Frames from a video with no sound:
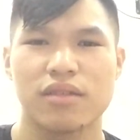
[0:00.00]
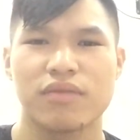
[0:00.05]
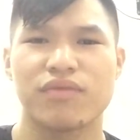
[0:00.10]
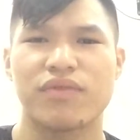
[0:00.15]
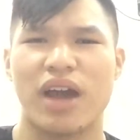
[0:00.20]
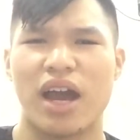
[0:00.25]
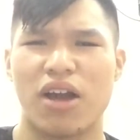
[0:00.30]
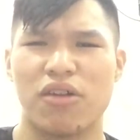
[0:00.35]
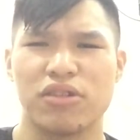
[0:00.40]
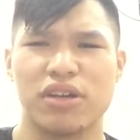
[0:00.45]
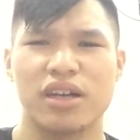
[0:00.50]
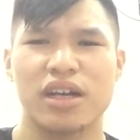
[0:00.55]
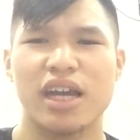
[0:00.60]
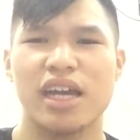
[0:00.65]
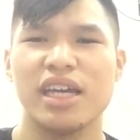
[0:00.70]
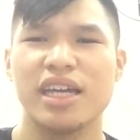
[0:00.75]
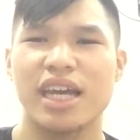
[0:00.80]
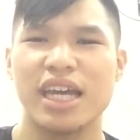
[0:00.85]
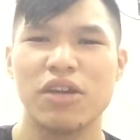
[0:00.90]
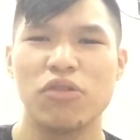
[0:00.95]
vào những cái
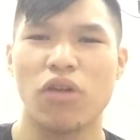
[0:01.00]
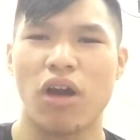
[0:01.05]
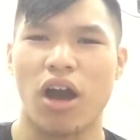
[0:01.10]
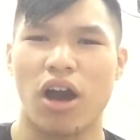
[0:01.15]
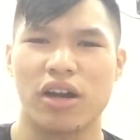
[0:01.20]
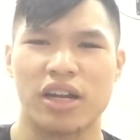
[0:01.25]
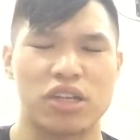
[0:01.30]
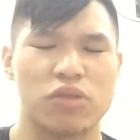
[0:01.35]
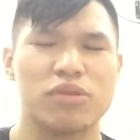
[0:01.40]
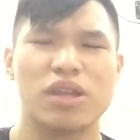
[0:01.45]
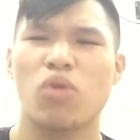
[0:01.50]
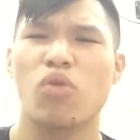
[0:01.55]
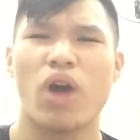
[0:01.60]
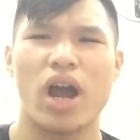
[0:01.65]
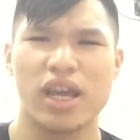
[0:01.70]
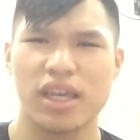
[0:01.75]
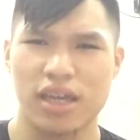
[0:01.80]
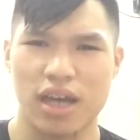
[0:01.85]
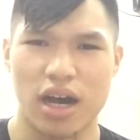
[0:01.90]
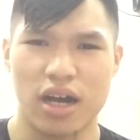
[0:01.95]
ý kiến của họ thì chúng ta
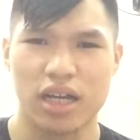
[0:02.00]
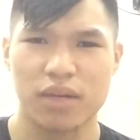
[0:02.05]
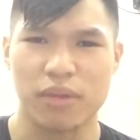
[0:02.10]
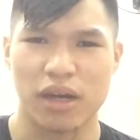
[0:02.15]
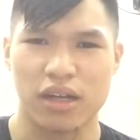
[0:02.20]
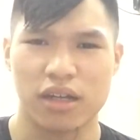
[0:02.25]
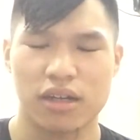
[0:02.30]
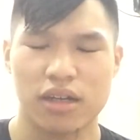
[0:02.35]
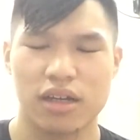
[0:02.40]
quá dở các bạn.